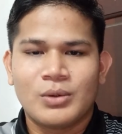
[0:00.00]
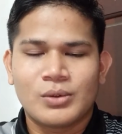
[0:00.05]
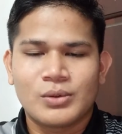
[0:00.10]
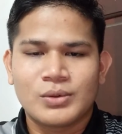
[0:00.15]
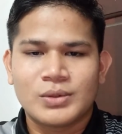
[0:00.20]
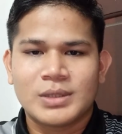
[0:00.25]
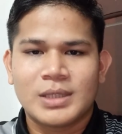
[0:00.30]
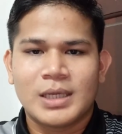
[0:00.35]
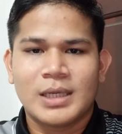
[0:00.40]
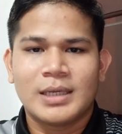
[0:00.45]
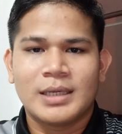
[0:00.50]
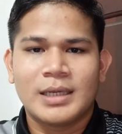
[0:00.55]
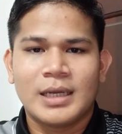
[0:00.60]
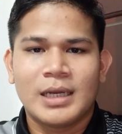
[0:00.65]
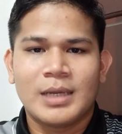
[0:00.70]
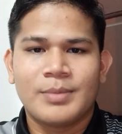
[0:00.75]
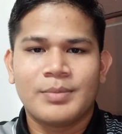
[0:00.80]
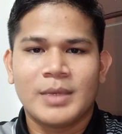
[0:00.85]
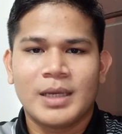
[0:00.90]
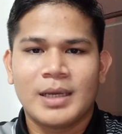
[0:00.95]
pengurusan
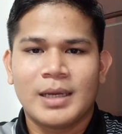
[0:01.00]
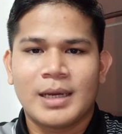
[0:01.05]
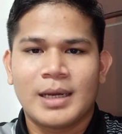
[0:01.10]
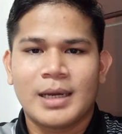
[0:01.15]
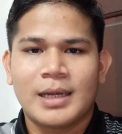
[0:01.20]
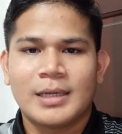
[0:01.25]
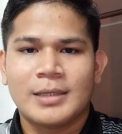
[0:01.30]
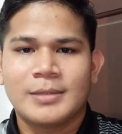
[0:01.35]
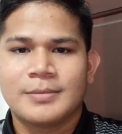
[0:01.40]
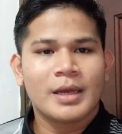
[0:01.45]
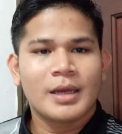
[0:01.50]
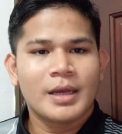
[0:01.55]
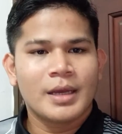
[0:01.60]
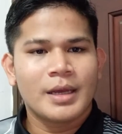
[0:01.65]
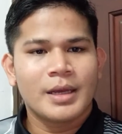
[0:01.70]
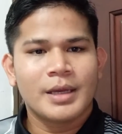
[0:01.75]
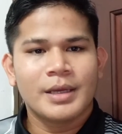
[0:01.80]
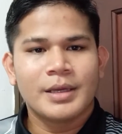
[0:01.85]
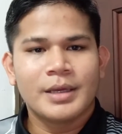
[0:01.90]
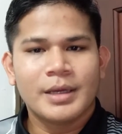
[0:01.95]
dalam negara.
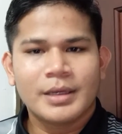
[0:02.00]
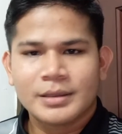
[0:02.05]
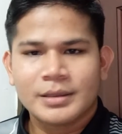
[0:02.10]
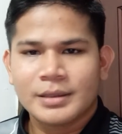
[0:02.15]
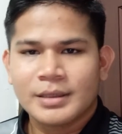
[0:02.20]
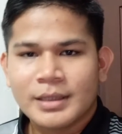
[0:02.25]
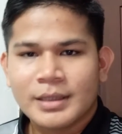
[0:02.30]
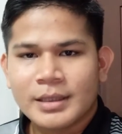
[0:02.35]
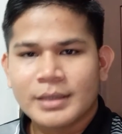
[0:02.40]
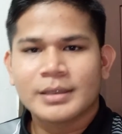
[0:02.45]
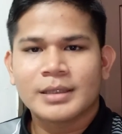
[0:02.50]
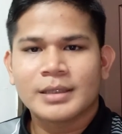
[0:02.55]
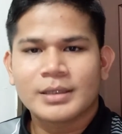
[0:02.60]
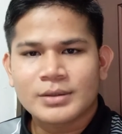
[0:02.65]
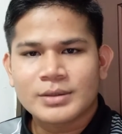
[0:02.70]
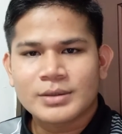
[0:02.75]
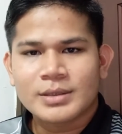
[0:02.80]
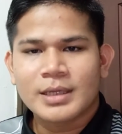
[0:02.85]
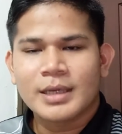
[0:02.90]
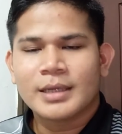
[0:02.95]
Yang ketiga kita
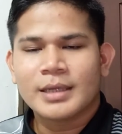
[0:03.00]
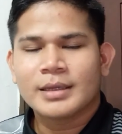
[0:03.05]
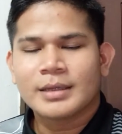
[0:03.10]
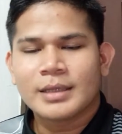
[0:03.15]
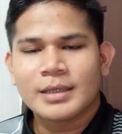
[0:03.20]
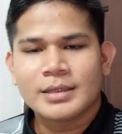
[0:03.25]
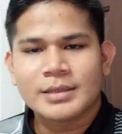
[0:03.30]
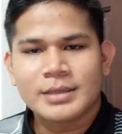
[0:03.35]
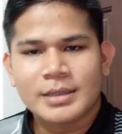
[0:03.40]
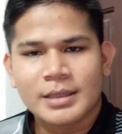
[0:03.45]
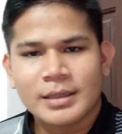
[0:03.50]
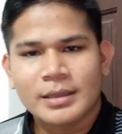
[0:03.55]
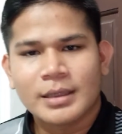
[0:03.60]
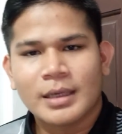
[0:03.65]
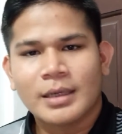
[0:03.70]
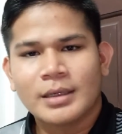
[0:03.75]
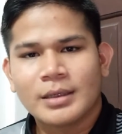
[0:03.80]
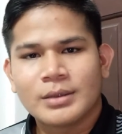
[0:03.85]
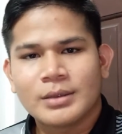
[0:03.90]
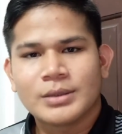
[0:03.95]
harus lihat dari segi
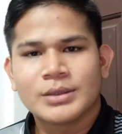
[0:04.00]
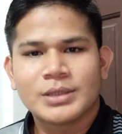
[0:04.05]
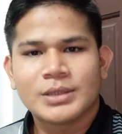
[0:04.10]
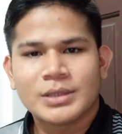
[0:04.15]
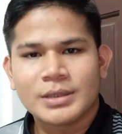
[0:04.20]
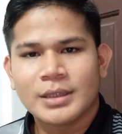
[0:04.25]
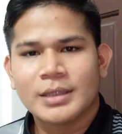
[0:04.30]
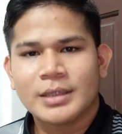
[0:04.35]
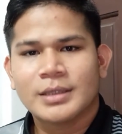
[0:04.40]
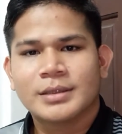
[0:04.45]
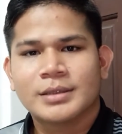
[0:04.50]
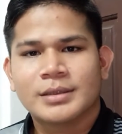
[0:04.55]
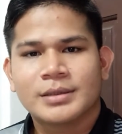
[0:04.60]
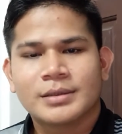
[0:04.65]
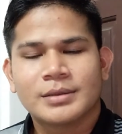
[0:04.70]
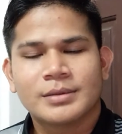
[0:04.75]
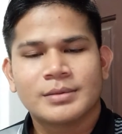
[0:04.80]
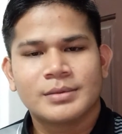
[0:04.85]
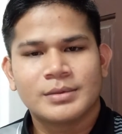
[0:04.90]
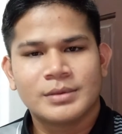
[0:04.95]
teknologinya.
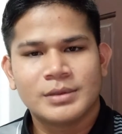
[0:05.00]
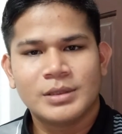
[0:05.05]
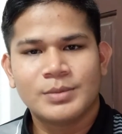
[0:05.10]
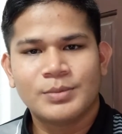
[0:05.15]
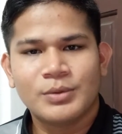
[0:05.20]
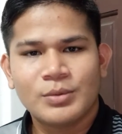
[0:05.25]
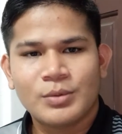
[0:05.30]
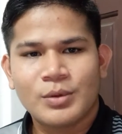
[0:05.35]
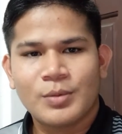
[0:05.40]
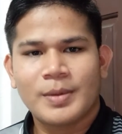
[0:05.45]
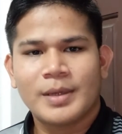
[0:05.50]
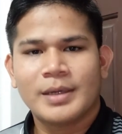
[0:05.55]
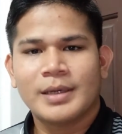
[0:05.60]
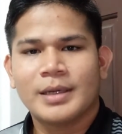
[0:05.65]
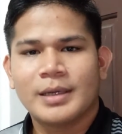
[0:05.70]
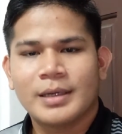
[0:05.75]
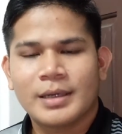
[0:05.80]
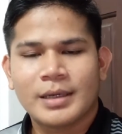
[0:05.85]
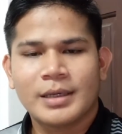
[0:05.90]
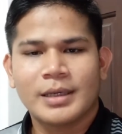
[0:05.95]
Jepun merupakan
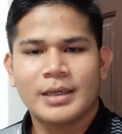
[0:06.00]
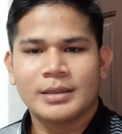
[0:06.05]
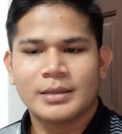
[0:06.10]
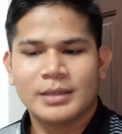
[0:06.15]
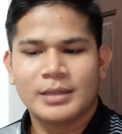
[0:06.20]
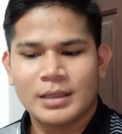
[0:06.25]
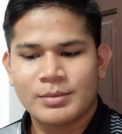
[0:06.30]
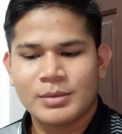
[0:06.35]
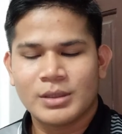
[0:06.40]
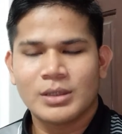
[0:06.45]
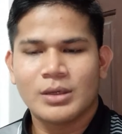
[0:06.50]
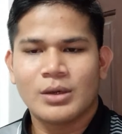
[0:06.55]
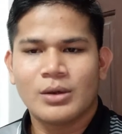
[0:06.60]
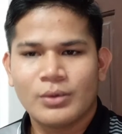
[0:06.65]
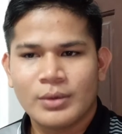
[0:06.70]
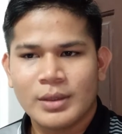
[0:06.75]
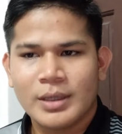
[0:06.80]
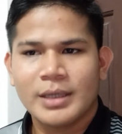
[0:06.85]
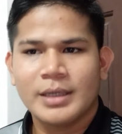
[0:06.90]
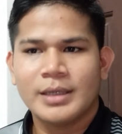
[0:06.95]
negara yang telah
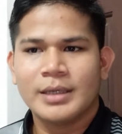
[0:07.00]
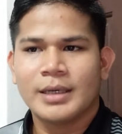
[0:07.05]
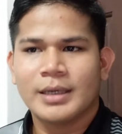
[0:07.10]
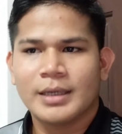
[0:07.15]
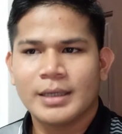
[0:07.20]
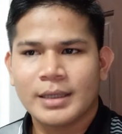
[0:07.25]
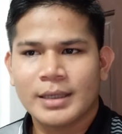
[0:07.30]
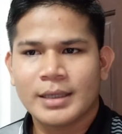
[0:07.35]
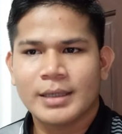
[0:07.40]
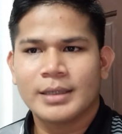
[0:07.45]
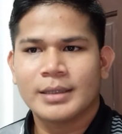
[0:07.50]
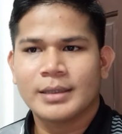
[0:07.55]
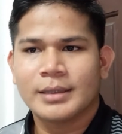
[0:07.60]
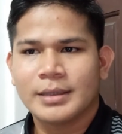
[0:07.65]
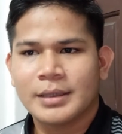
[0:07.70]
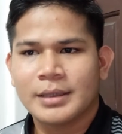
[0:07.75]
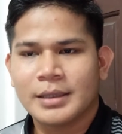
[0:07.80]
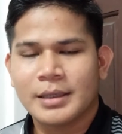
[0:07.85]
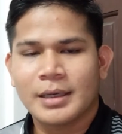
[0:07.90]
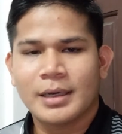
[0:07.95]
mendahului
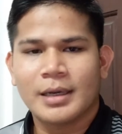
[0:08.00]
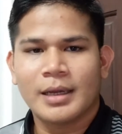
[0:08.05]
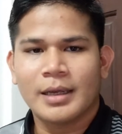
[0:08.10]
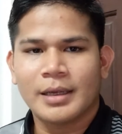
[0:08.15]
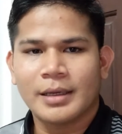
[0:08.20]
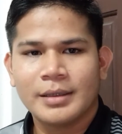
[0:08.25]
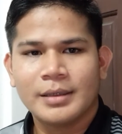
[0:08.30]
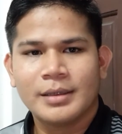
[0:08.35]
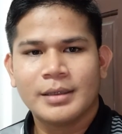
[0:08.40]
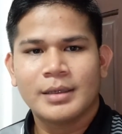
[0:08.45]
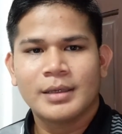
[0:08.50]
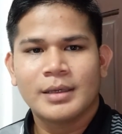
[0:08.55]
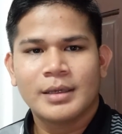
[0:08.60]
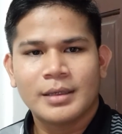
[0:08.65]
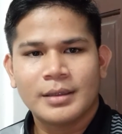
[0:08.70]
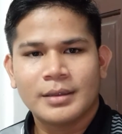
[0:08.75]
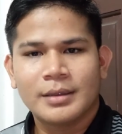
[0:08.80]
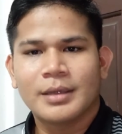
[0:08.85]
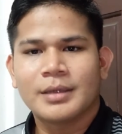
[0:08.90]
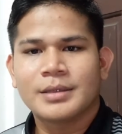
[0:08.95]
negara-negara lain
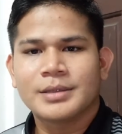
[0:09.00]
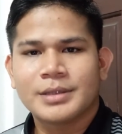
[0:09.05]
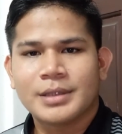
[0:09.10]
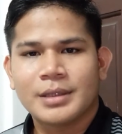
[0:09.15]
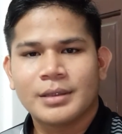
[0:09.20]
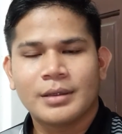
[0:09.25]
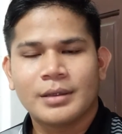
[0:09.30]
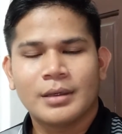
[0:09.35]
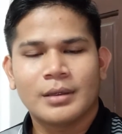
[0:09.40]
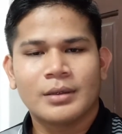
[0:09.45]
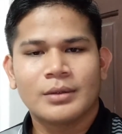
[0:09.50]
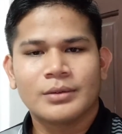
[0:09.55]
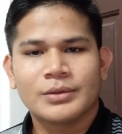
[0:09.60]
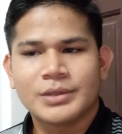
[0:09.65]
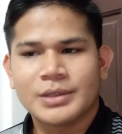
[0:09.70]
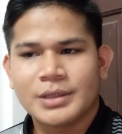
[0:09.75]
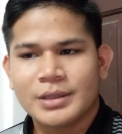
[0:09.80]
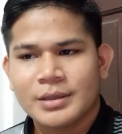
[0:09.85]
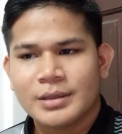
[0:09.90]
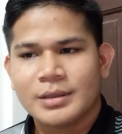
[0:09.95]
dari segi
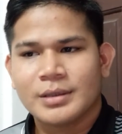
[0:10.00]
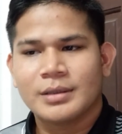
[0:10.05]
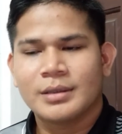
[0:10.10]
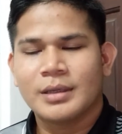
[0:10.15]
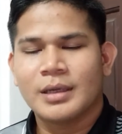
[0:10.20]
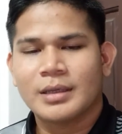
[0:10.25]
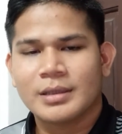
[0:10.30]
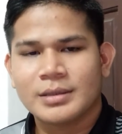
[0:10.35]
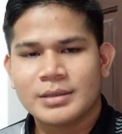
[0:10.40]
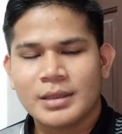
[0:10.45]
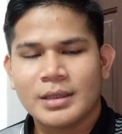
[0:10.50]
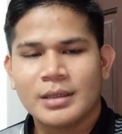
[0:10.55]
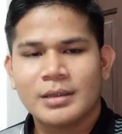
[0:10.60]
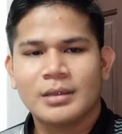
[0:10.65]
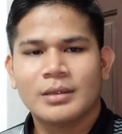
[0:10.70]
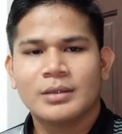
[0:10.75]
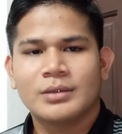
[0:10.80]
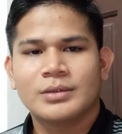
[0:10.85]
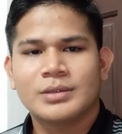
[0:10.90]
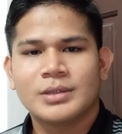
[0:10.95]
teknologi. Dan kecanggihan
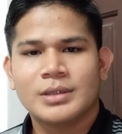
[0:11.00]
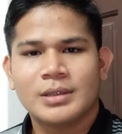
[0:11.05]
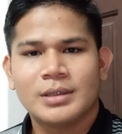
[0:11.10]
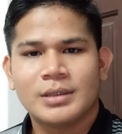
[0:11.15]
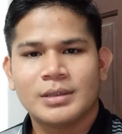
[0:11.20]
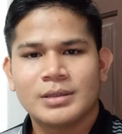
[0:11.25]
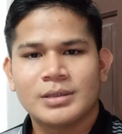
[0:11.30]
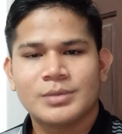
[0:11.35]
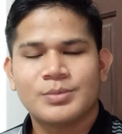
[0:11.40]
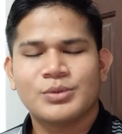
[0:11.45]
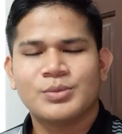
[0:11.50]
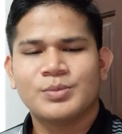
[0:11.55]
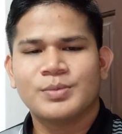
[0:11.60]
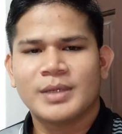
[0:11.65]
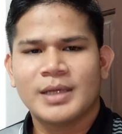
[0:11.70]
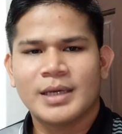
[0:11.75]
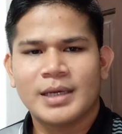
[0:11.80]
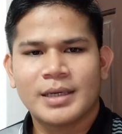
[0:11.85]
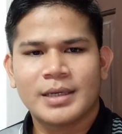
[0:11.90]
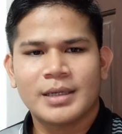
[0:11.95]
teknologi Jepun
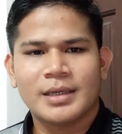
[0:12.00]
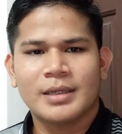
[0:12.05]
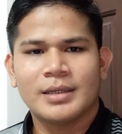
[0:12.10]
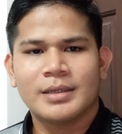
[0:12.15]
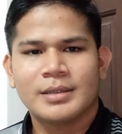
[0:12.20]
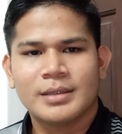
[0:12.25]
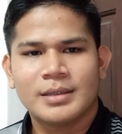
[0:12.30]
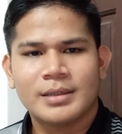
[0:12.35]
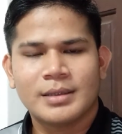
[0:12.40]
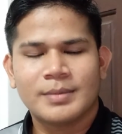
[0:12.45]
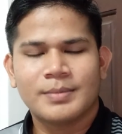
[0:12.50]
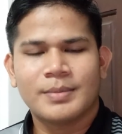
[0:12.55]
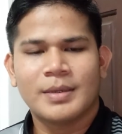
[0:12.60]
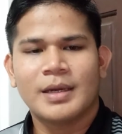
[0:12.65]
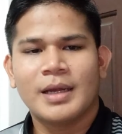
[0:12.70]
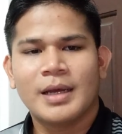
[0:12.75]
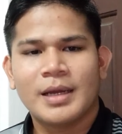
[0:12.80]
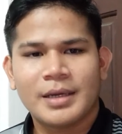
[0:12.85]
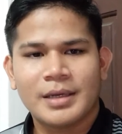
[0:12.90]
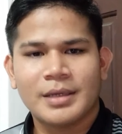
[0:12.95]
pada hari
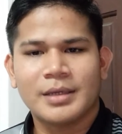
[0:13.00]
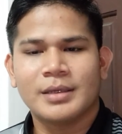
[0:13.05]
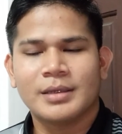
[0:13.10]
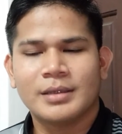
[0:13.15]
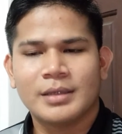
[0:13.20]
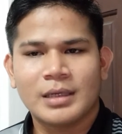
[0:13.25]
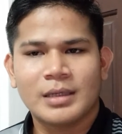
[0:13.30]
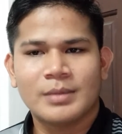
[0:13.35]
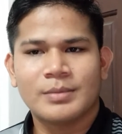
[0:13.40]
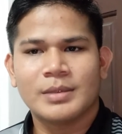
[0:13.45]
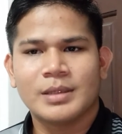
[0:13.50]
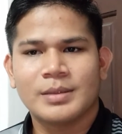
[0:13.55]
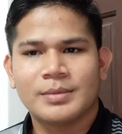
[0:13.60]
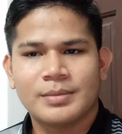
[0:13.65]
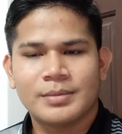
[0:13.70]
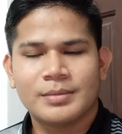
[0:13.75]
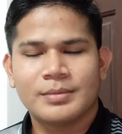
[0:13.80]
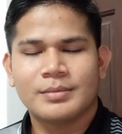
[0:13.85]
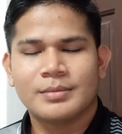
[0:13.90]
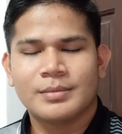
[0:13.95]
pada hari ini telah
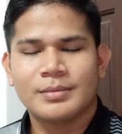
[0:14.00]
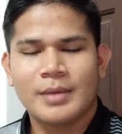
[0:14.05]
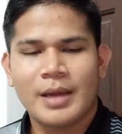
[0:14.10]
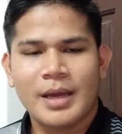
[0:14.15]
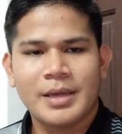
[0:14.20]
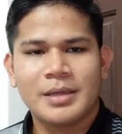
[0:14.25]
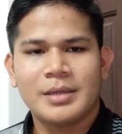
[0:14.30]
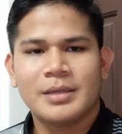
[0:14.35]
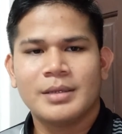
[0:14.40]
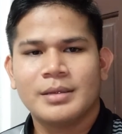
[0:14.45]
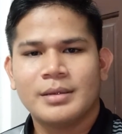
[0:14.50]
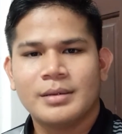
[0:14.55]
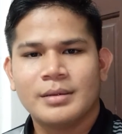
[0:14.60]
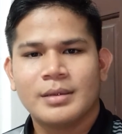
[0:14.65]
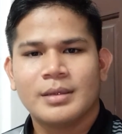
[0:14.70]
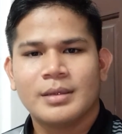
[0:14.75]
menyemai